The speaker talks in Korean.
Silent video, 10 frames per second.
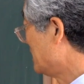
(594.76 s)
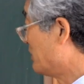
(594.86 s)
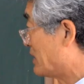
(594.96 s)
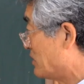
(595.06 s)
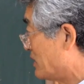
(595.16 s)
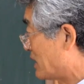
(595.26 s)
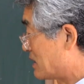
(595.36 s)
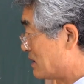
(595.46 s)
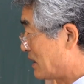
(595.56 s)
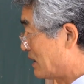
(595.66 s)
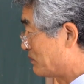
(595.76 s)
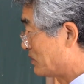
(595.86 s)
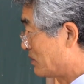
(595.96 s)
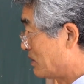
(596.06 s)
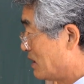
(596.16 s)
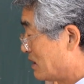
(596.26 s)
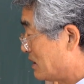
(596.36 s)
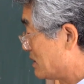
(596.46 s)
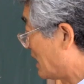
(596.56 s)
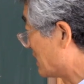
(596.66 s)
이완열 같은 사람도
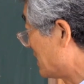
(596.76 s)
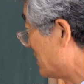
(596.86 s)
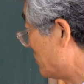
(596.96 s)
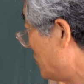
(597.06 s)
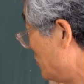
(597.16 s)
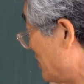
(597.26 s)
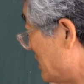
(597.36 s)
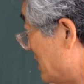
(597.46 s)
그 당대는 훌륭한